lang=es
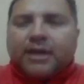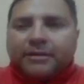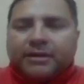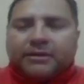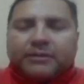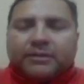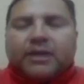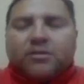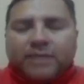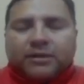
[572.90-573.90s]
A ver,
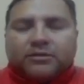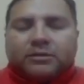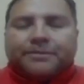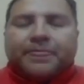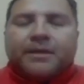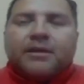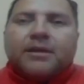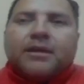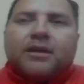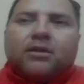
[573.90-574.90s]
te comento.
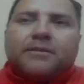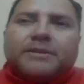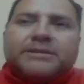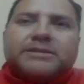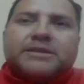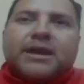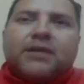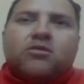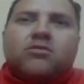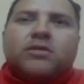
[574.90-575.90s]
Lo que pasa es
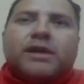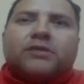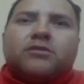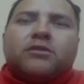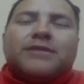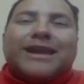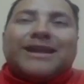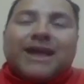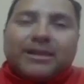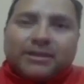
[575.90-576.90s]
que hubo una reunión de
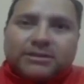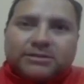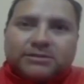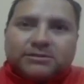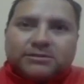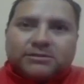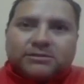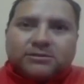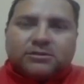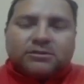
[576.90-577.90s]
alcaldes,
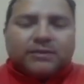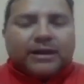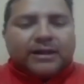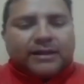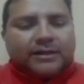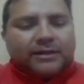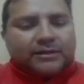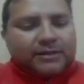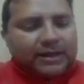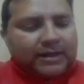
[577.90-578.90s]
¿no?
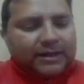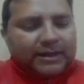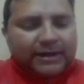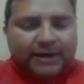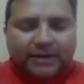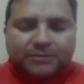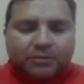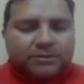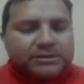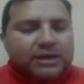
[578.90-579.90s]
De alcalde,
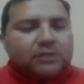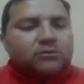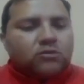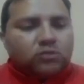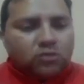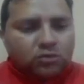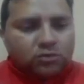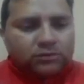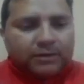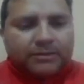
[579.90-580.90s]
provincial,
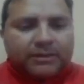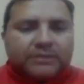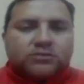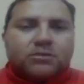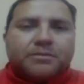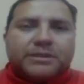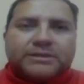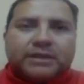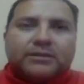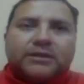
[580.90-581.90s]
conjuntamente estuvo
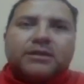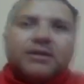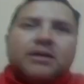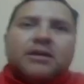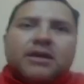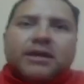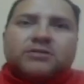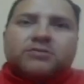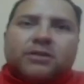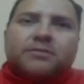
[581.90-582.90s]
presente,
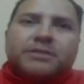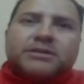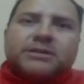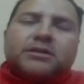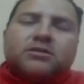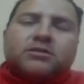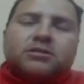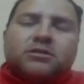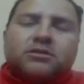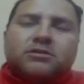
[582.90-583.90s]
estuvieron presentes
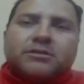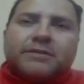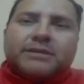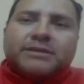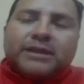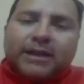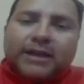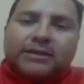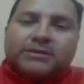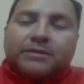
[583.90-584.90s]
los, demás
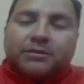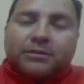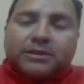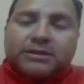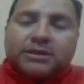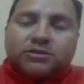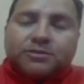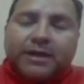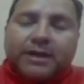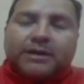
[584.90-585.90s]
alcaldes de la provincia de
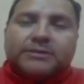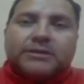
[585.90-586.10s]
Chupaca,